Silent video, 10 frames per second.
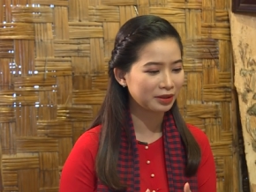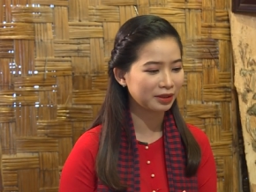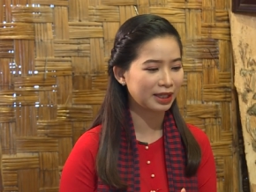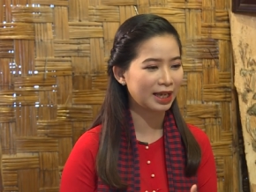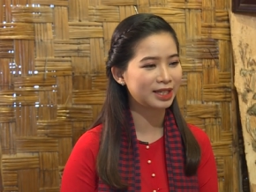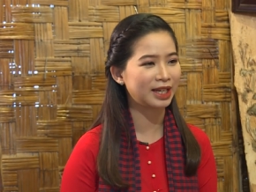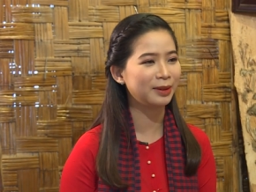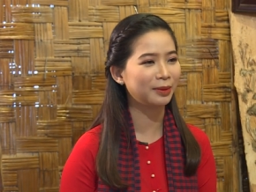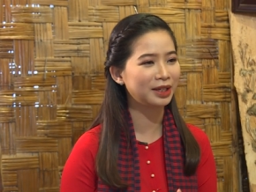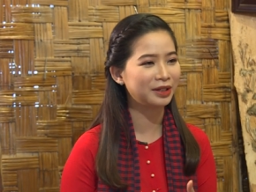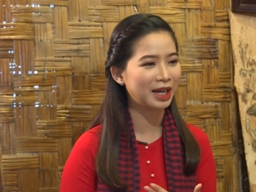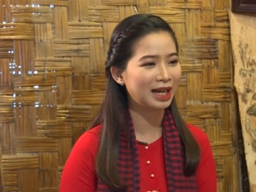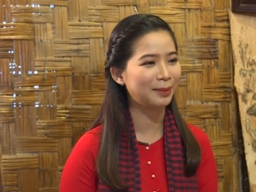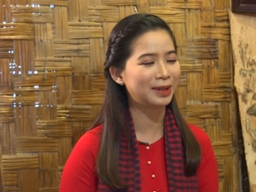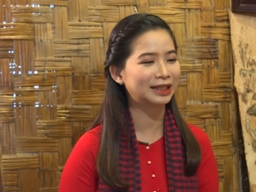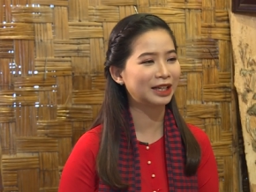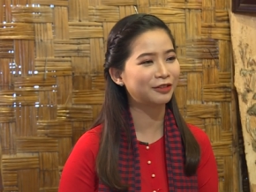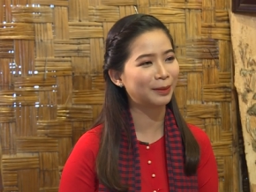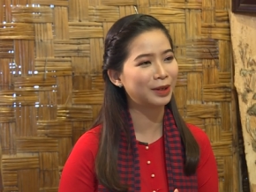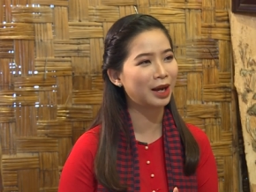người nghệ sĩ, một cái người đã làm ra tác phẩm